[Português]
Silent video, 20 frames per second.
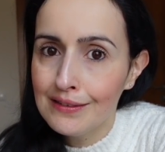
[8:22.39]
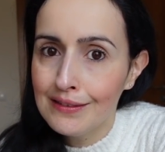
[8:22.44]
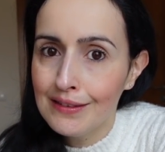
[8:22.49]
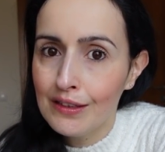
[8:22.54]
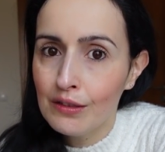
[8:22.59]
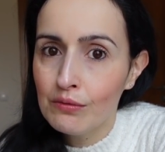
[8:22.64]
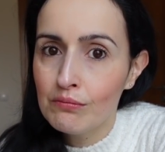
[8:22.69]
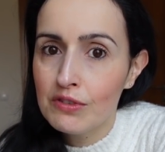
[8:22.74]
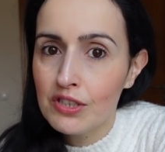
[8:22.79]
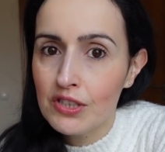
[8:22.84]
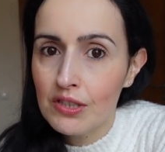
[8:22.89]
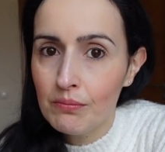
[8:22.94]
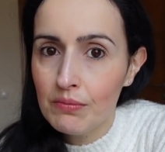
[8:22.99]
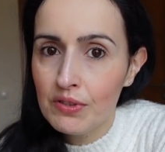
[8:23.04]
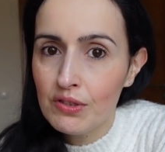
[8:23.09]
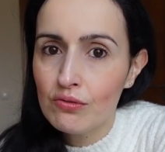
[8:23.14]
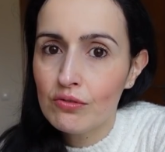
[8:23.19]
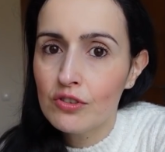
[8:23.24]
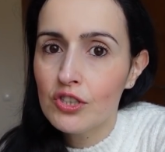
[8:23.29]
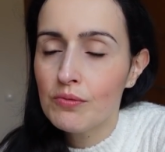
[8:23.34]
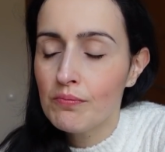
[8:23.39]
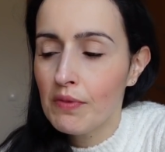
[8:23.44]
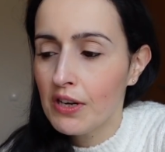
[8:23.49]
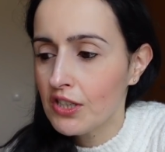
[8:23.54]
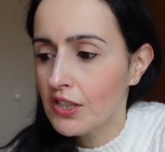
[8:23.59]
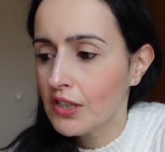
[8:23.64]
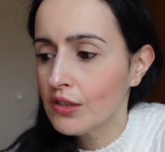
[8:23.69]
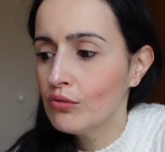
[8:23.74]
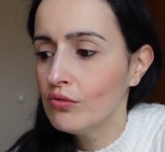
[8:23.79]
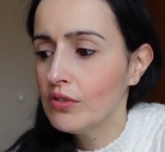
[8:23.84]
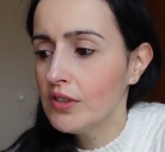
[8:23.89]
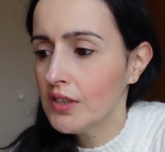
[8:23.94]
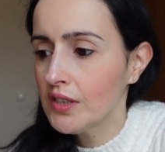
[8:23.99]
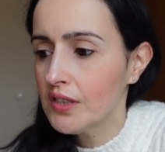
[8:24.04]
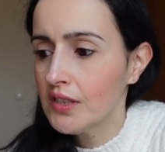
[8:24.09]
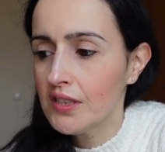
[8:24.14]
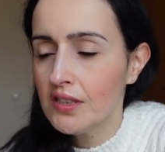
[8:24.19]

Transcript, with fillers: ter umas dimensões mais reduzidas,